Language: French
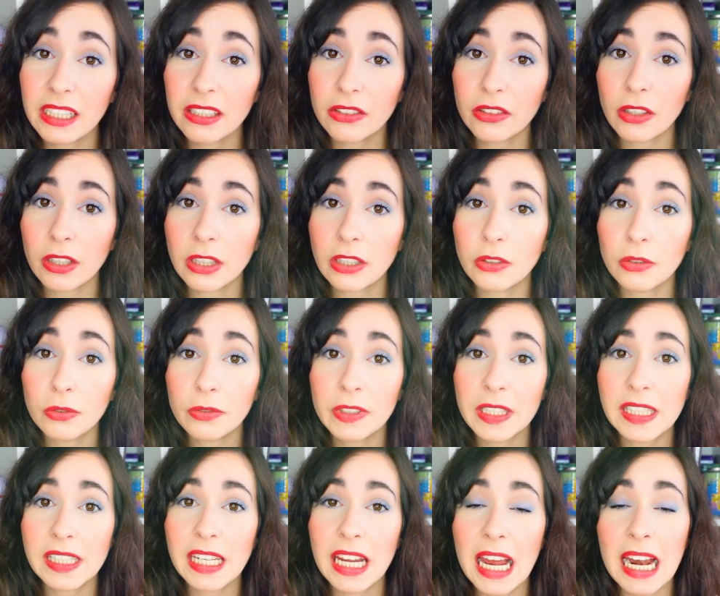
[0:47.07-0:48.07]
les sorties
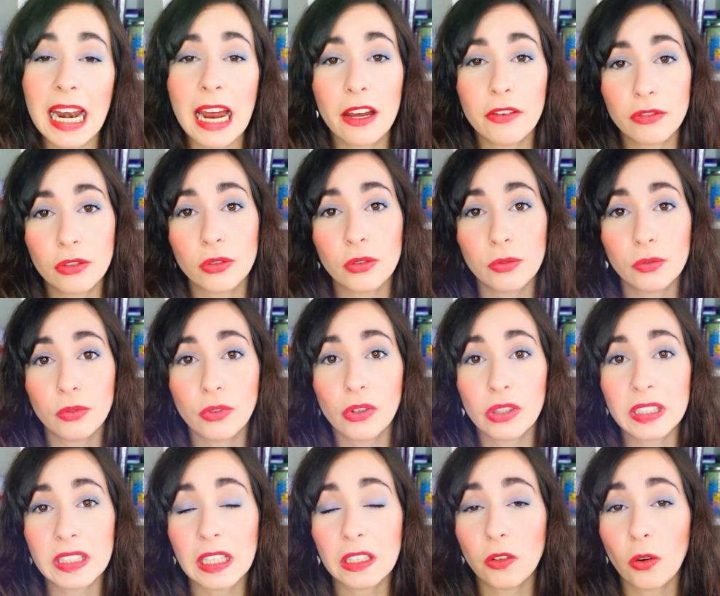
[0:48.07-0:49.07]
officielles avant de vous
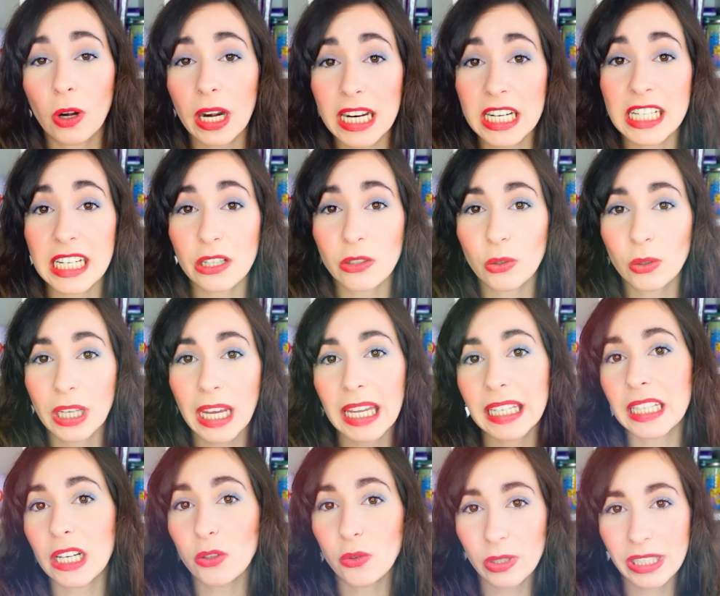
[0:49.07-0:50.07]
lancer dans l'achat de
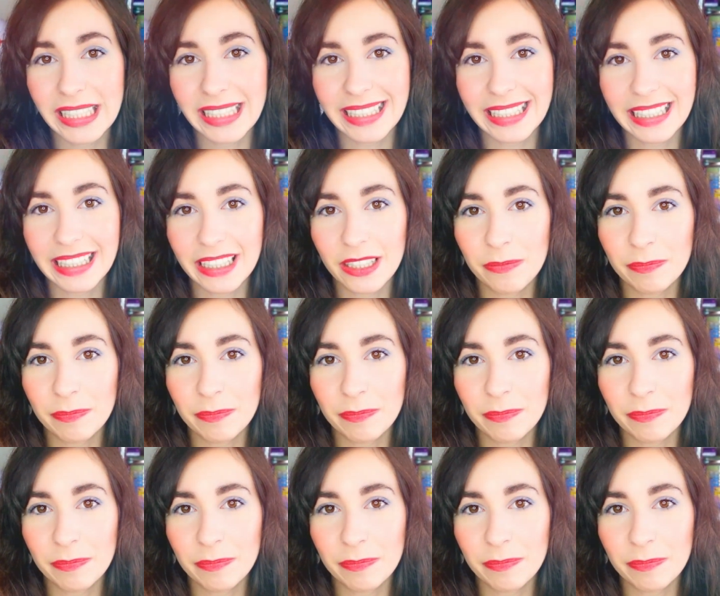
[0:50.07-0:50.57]
cartes à l'unité.